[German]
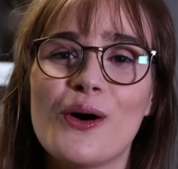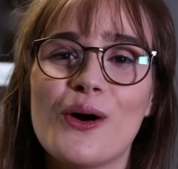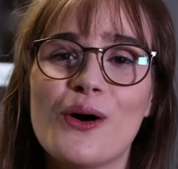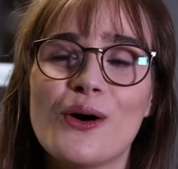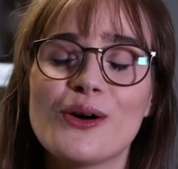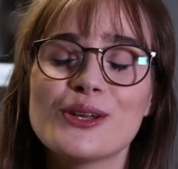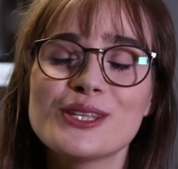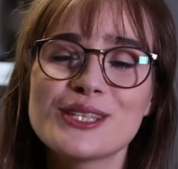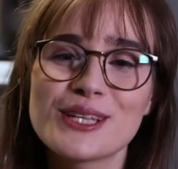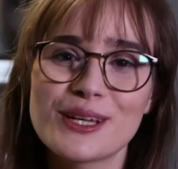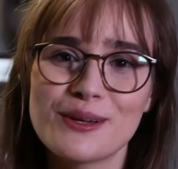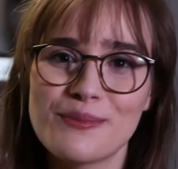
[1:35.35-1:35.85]

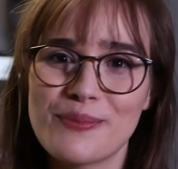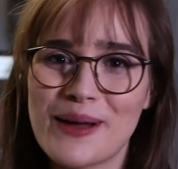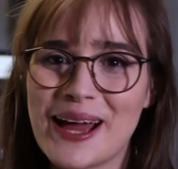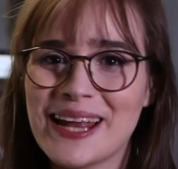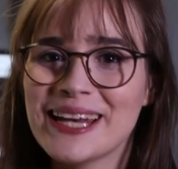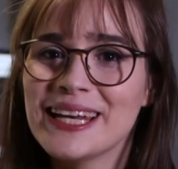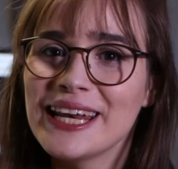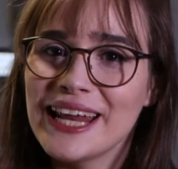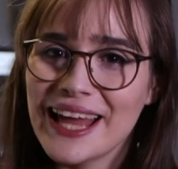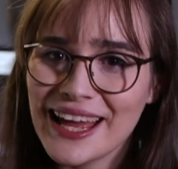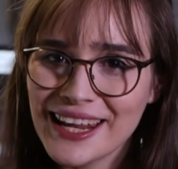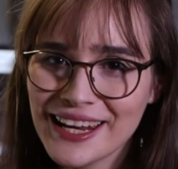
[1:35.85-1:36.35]
Unsere
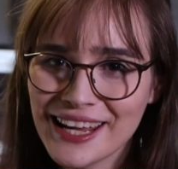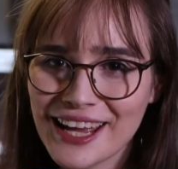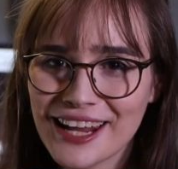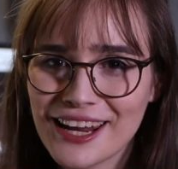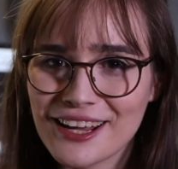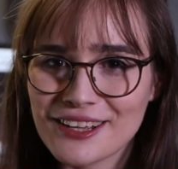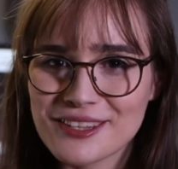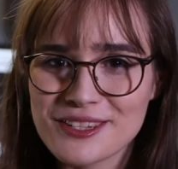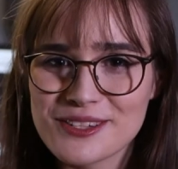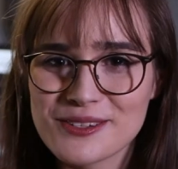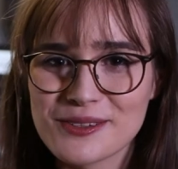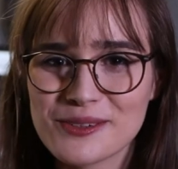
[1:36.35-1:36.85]
beiden
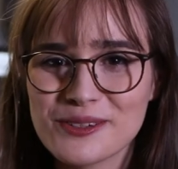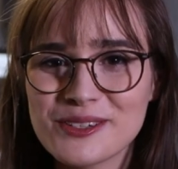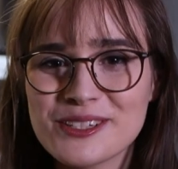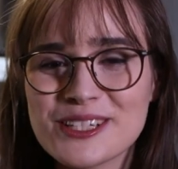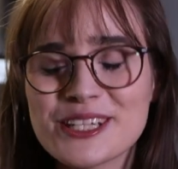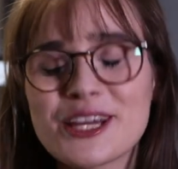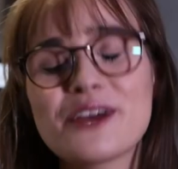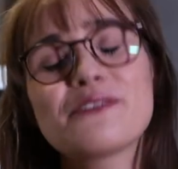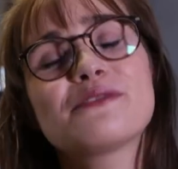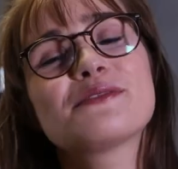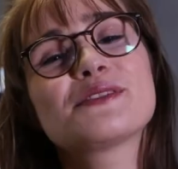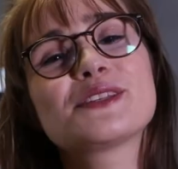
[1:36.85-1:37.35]

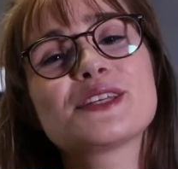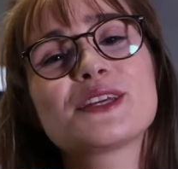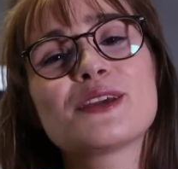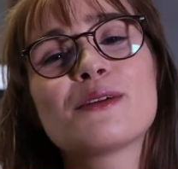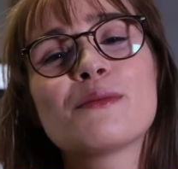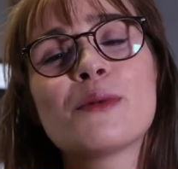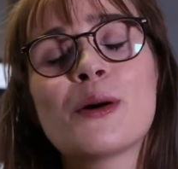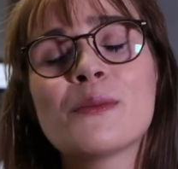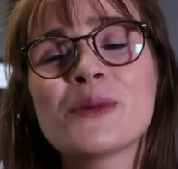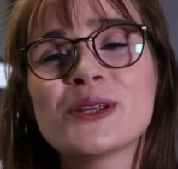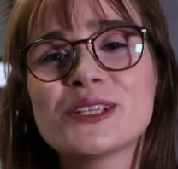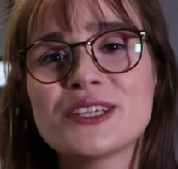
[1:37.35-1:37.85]
Lernredaktionen treffen
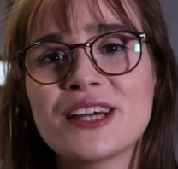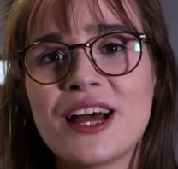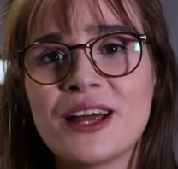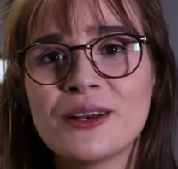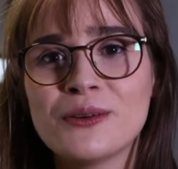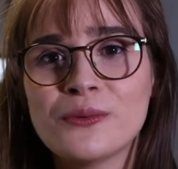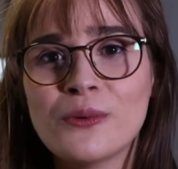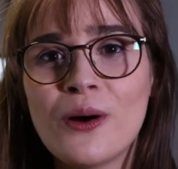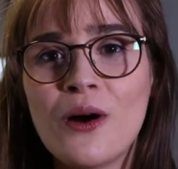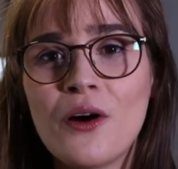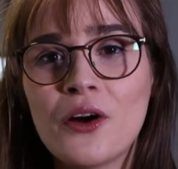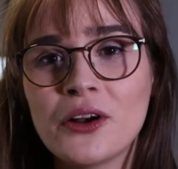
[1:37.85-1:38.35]
sich
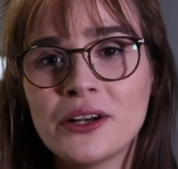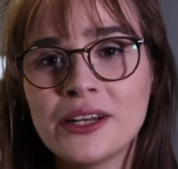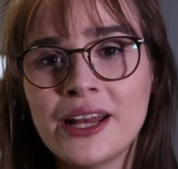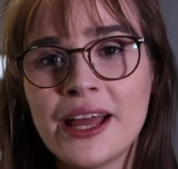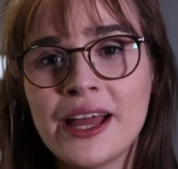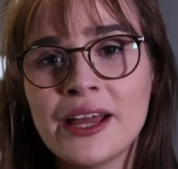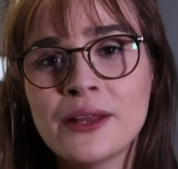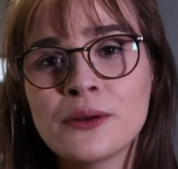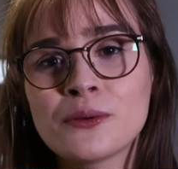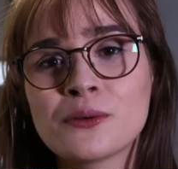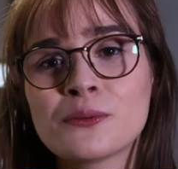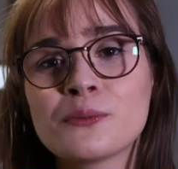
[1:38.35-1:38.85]
momentan nur
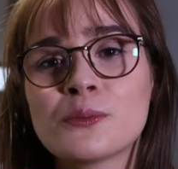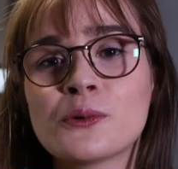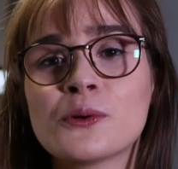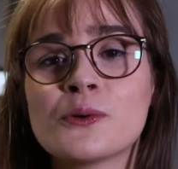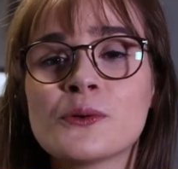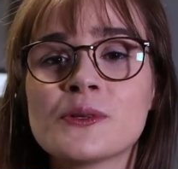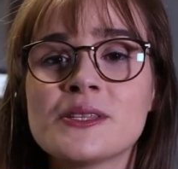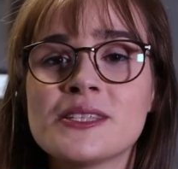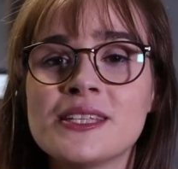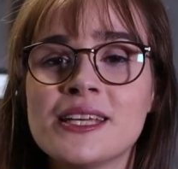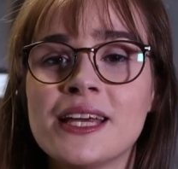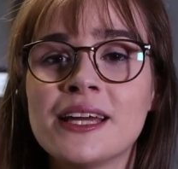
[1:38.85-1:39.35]
online und
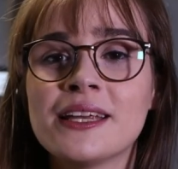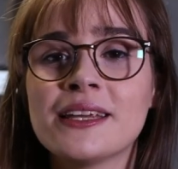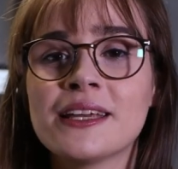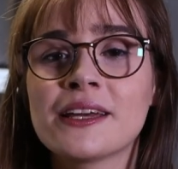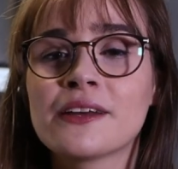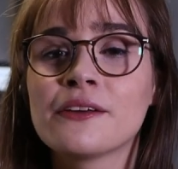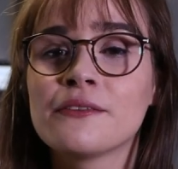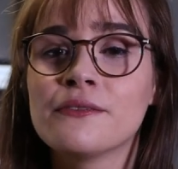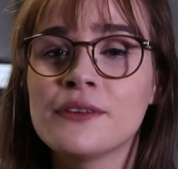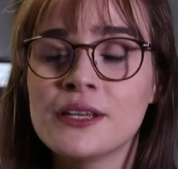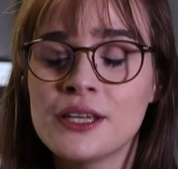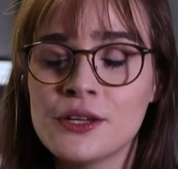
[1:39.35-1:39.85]

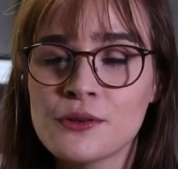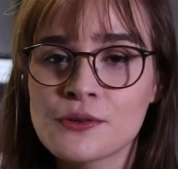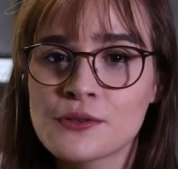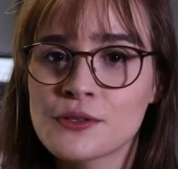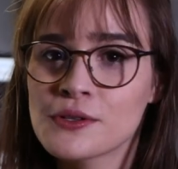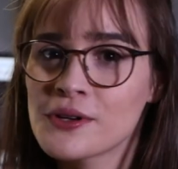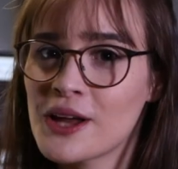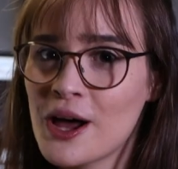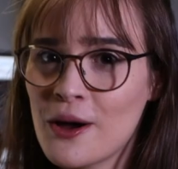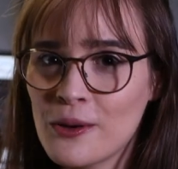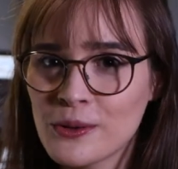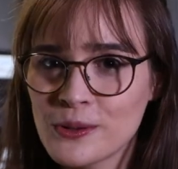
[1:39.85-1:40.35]
produzieren ihre
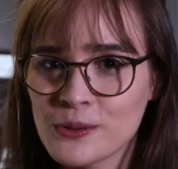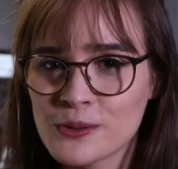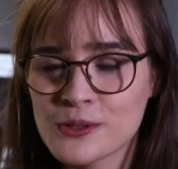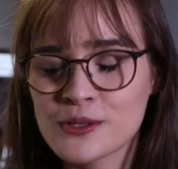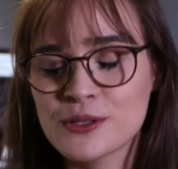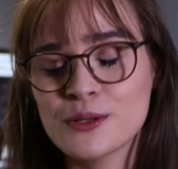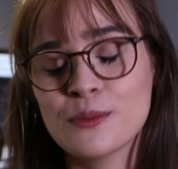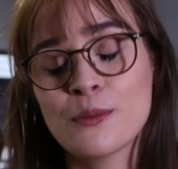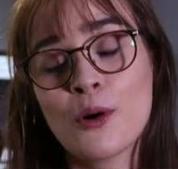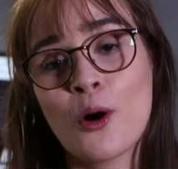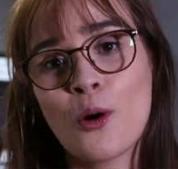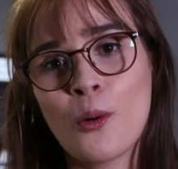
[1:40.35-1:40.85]
Videos und
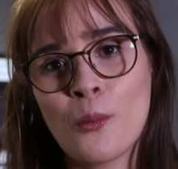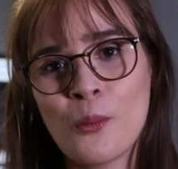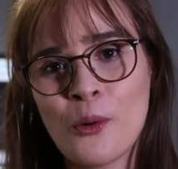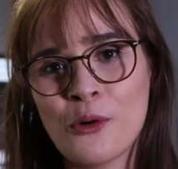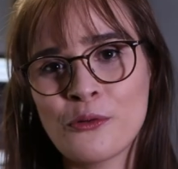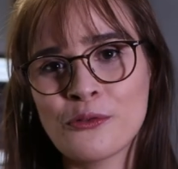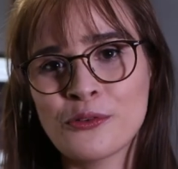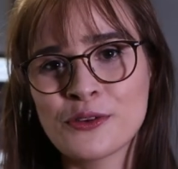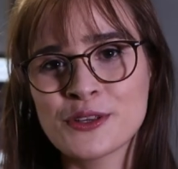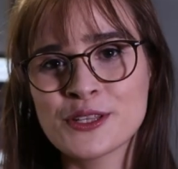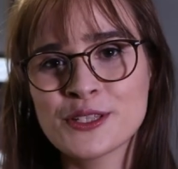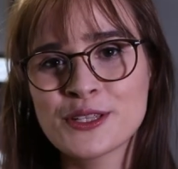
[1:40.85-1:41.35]
Audios im
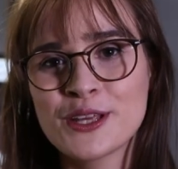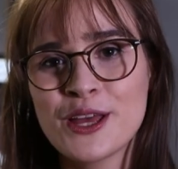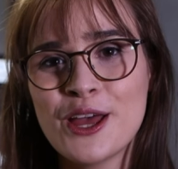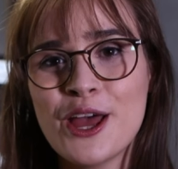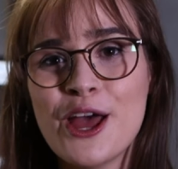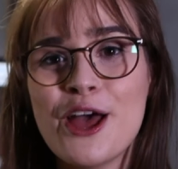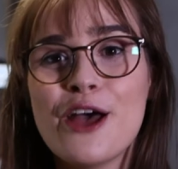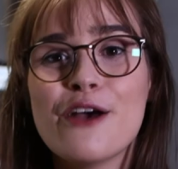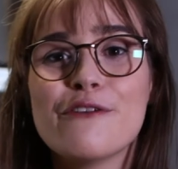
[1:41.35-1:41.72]
Homeoffice.